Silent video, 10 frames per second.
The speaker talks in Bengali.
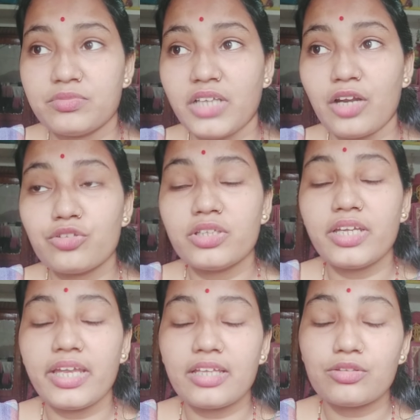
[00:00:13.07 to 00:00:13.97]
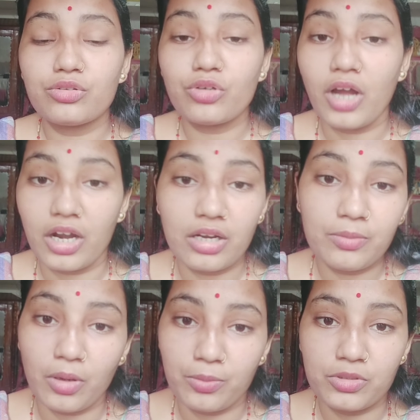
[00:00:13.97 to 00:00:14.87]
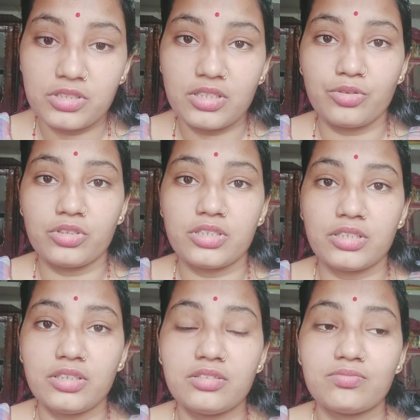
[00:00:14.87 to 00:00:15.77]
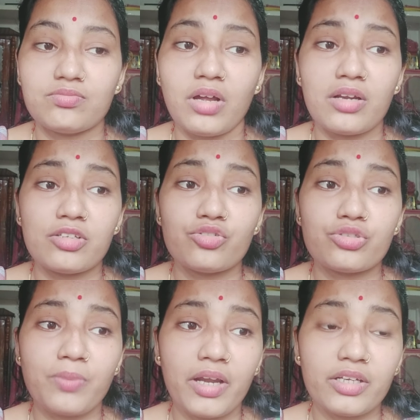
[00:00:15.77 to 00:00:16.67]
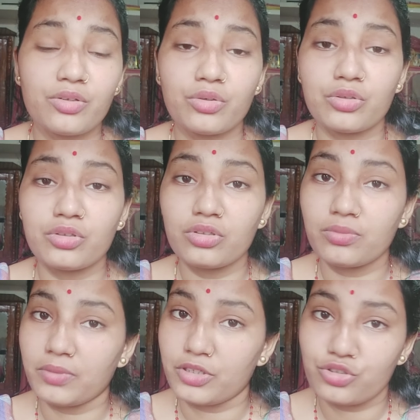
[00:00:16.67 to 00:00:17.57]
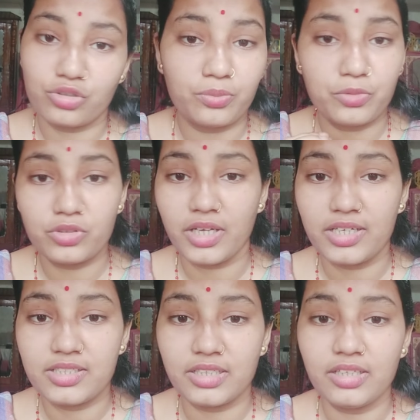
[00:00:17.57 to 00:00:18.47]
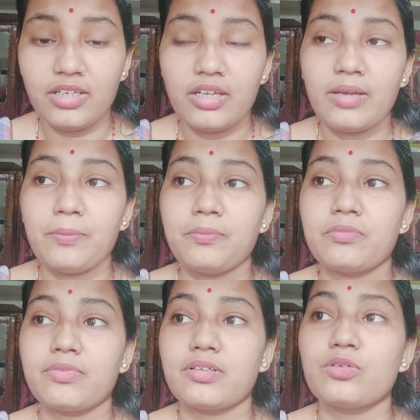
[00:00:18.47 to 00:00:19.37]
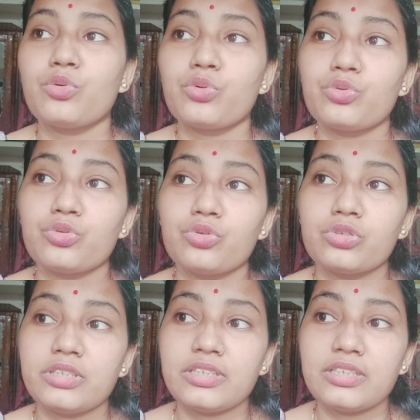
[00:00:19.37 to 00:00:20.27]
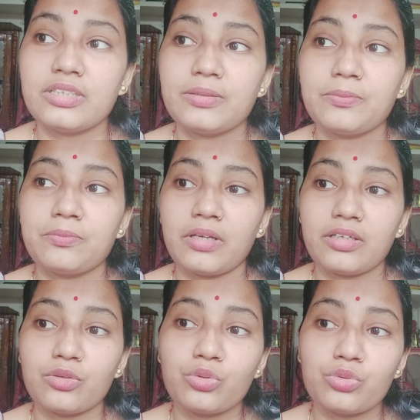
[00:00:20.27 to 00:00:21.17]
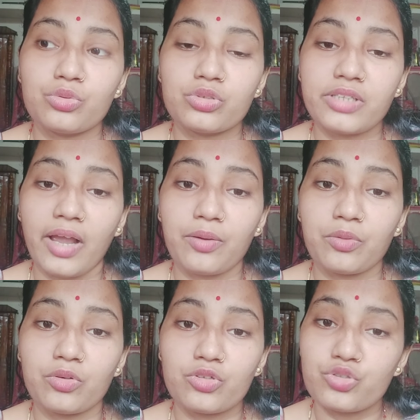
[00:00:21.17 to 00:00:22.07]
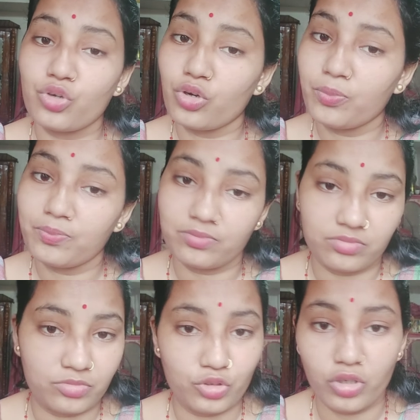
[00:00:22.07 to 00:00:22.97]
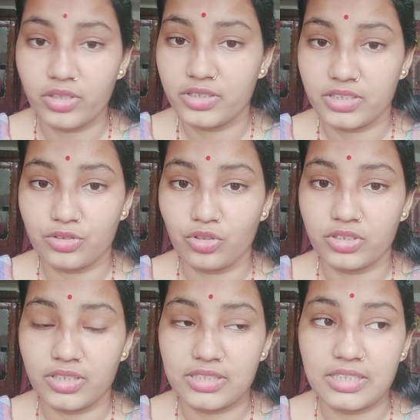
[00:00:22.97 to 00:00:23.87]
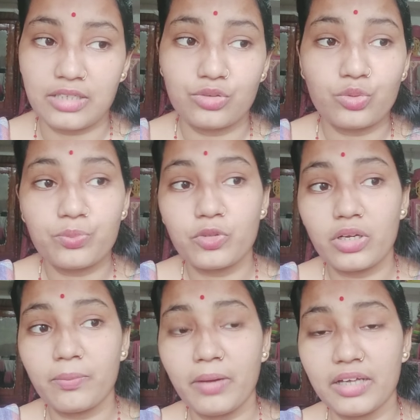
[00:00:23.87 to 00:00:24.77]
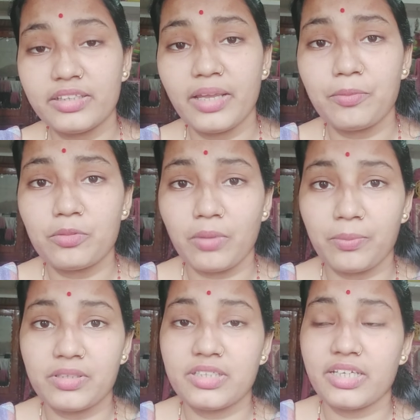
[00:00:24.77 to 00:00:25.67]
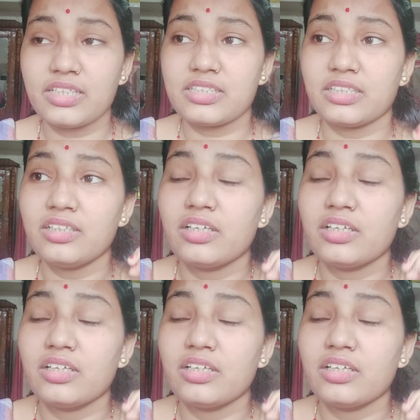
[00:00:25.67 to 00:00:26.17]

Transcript: চারোদিকে এত খারাপ অবস্থা হচ্ছে মানুষ বাড়ির ঘর মানে সব তো ছাড়ছে গরু জীব মানে গরু ছাগল সব জলের নিচে চলে যাচ্ছে আর ডুম্বুরে বাঁধ এমনভাবে ছেড়েছে